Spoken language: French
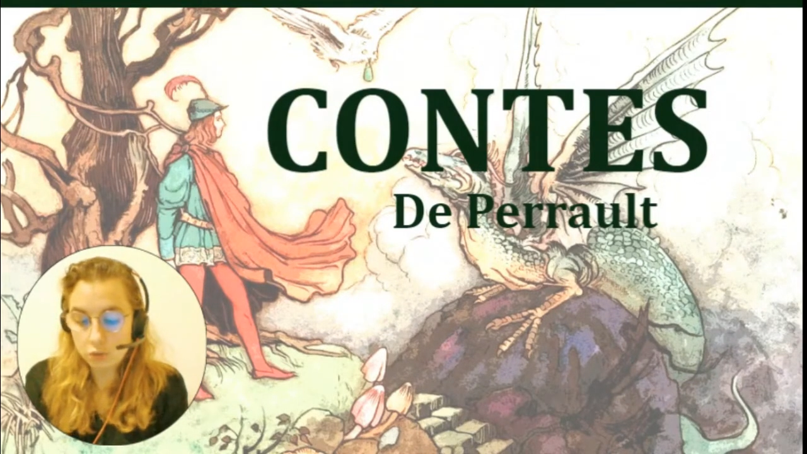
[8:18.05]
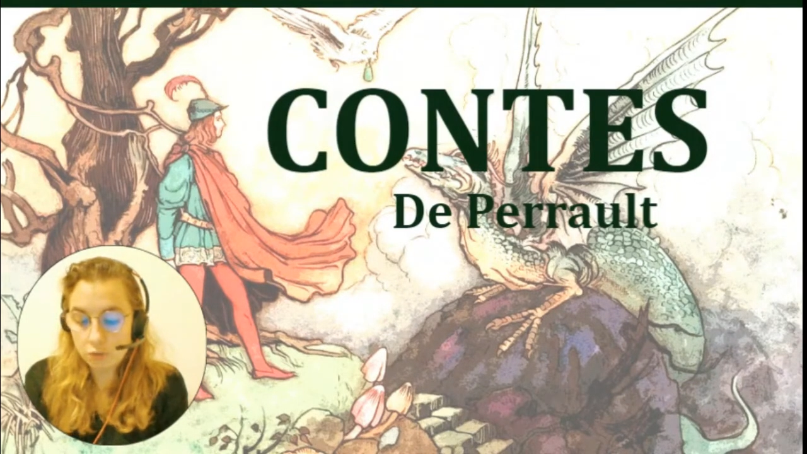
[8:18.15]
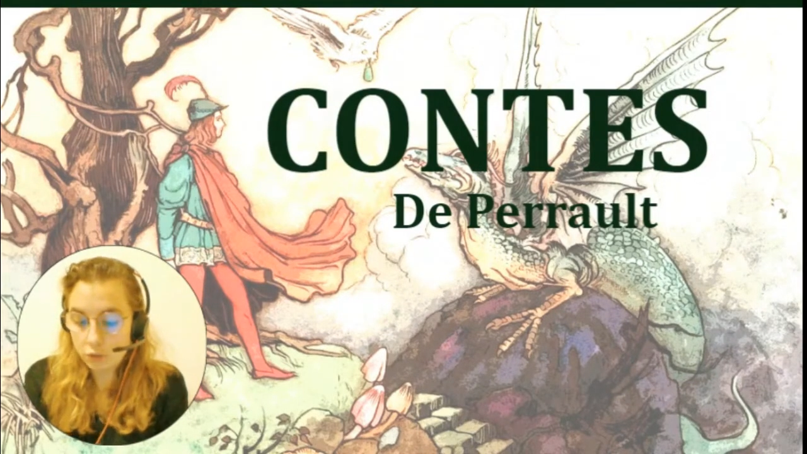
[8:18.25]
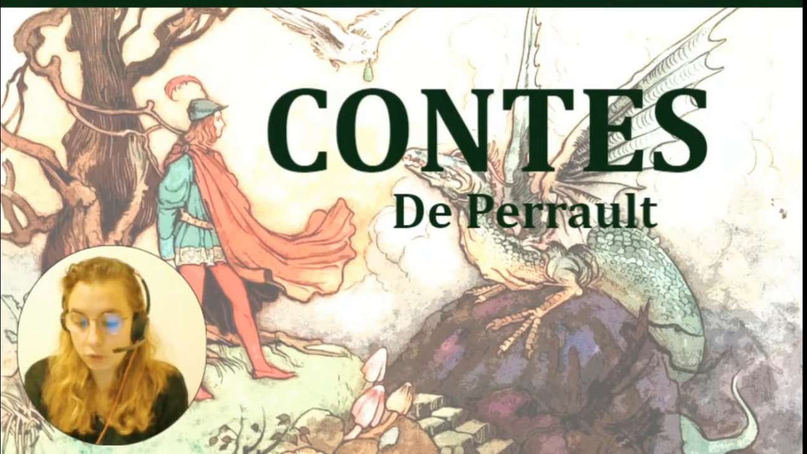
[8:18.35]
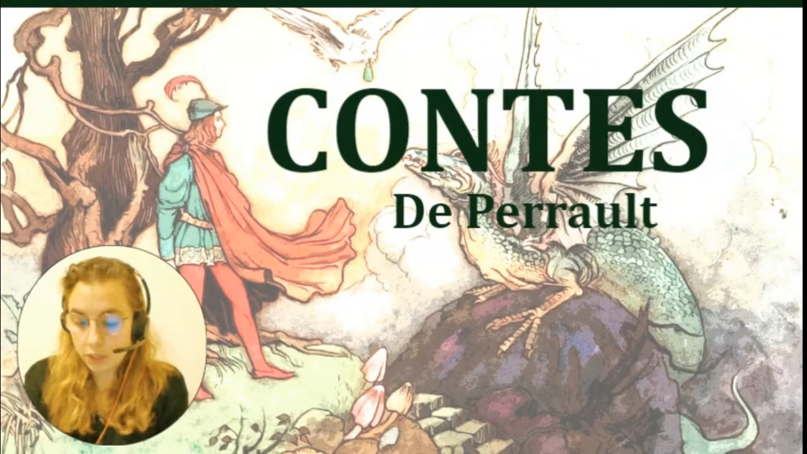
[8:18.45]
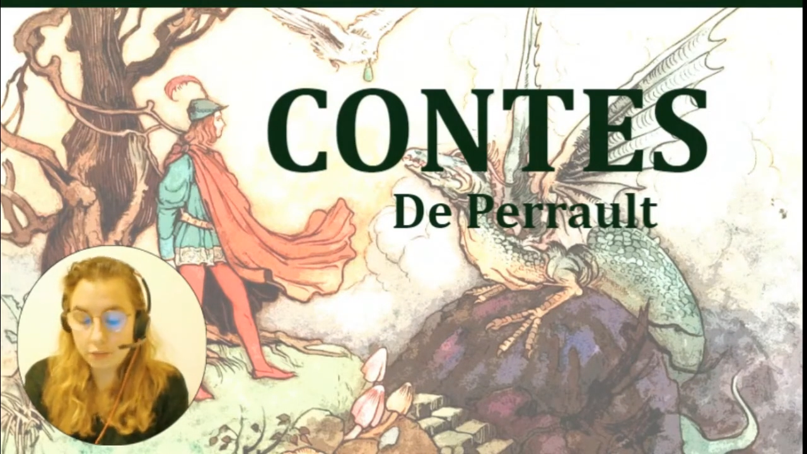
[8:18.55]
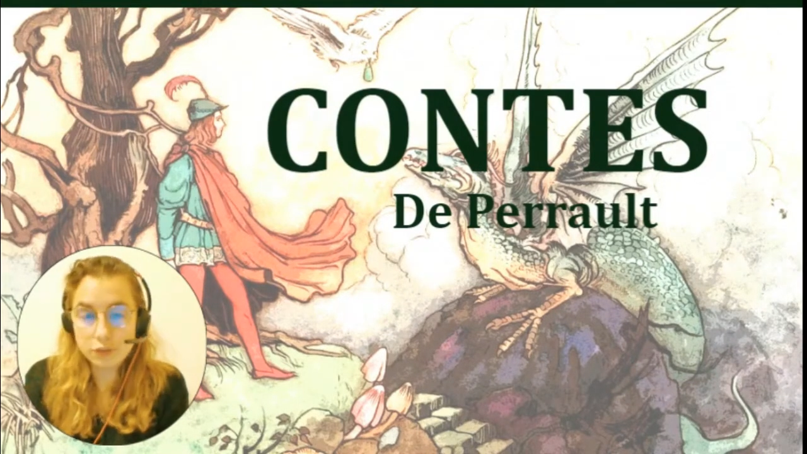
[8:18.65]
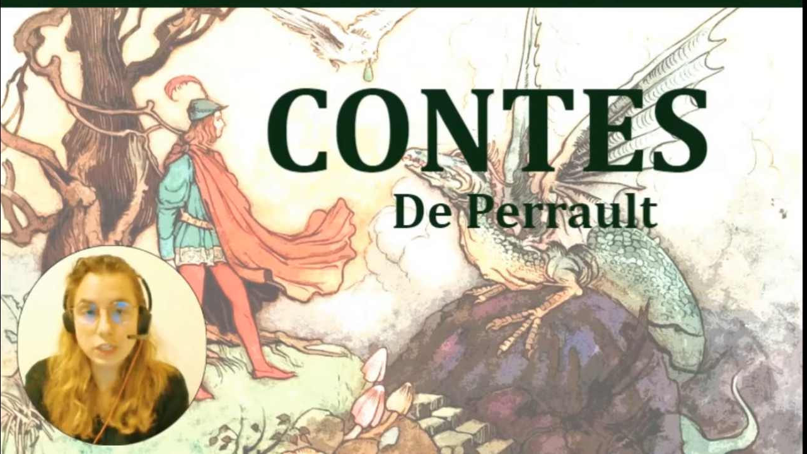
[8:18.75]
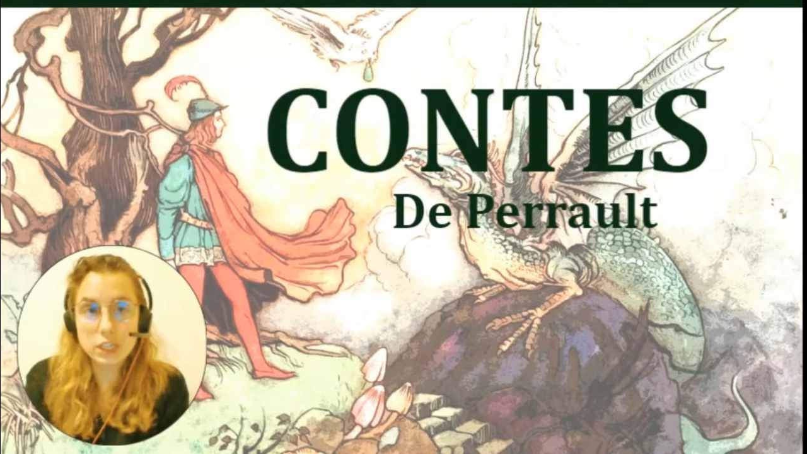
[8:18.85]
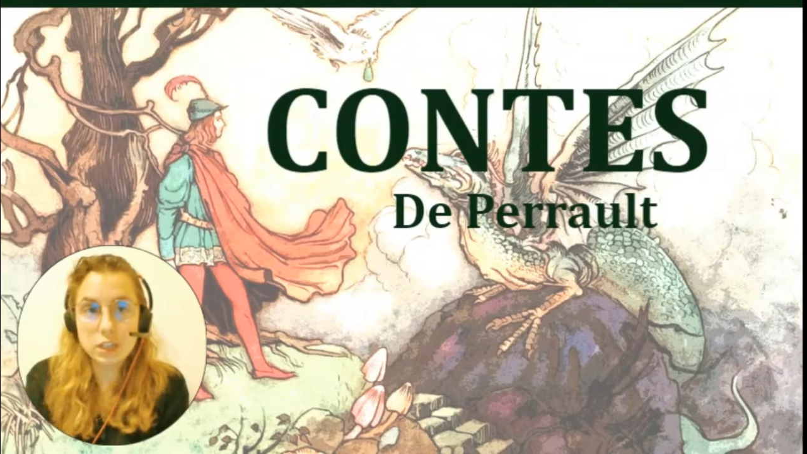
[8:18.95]
ne vois-tu rien
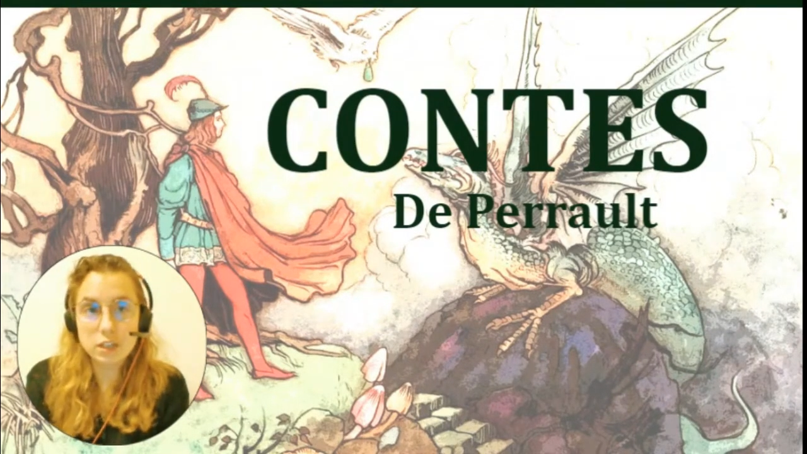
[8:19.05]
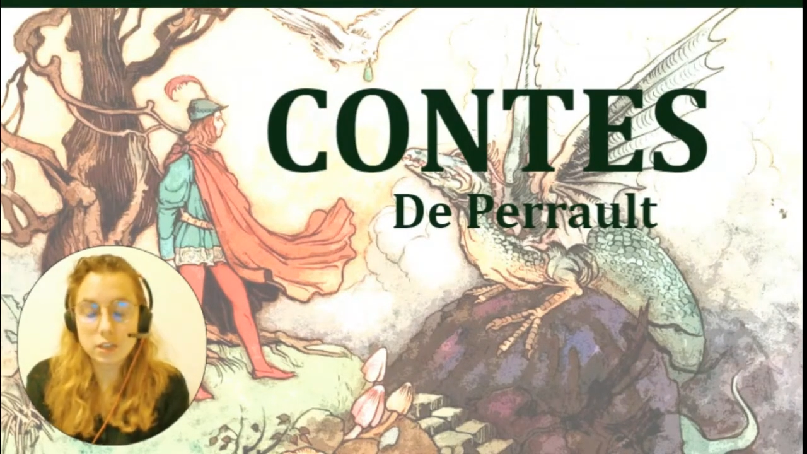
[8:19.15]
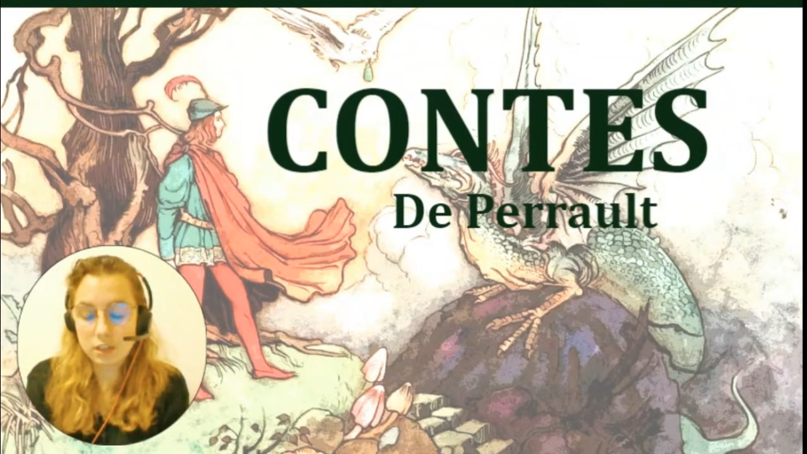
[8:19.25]
venir